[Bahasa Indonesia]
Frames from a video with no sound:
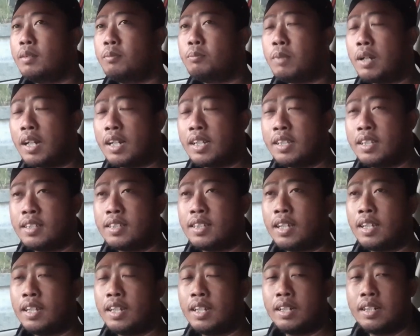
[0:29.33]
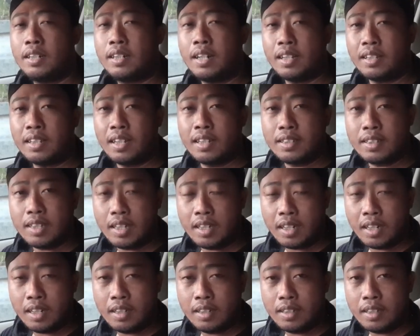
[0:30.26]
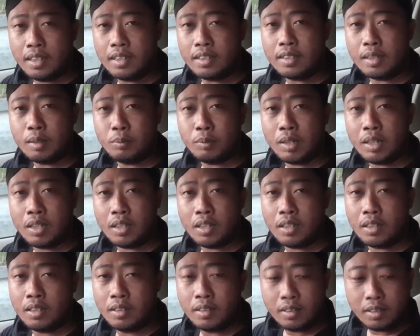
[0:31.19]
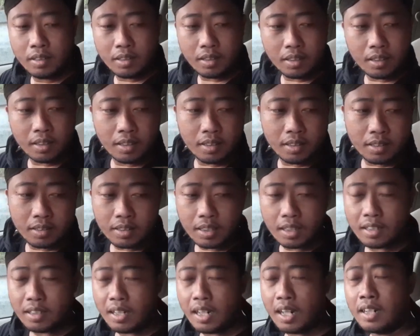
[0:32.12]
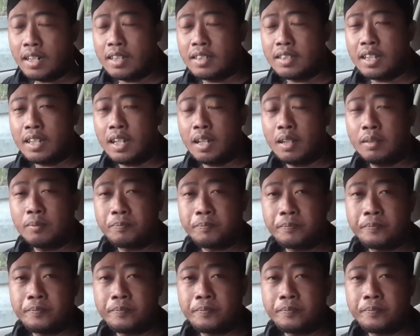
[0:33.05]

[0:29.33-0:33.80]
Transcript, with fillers: makanya saya ingin datang ke sana ya sama uh, anak saya